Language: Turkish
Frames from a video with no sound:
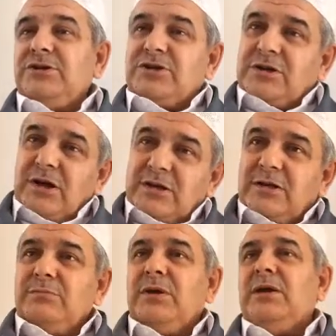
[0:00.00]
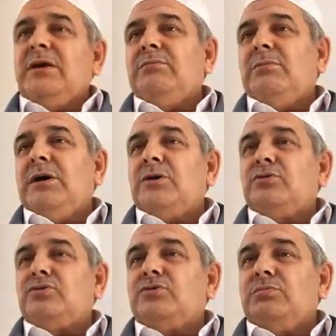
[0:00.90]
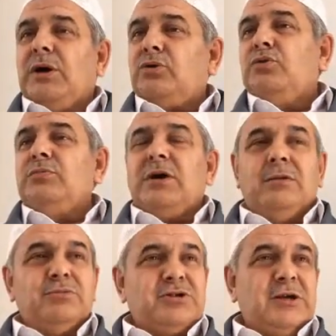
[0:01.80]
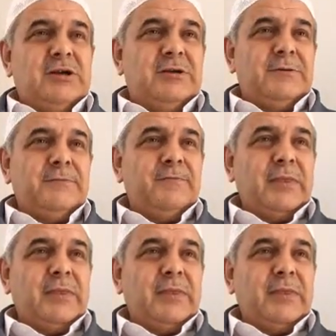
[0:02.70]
çıkartılmaya maruz, mahkum kalmışlardı.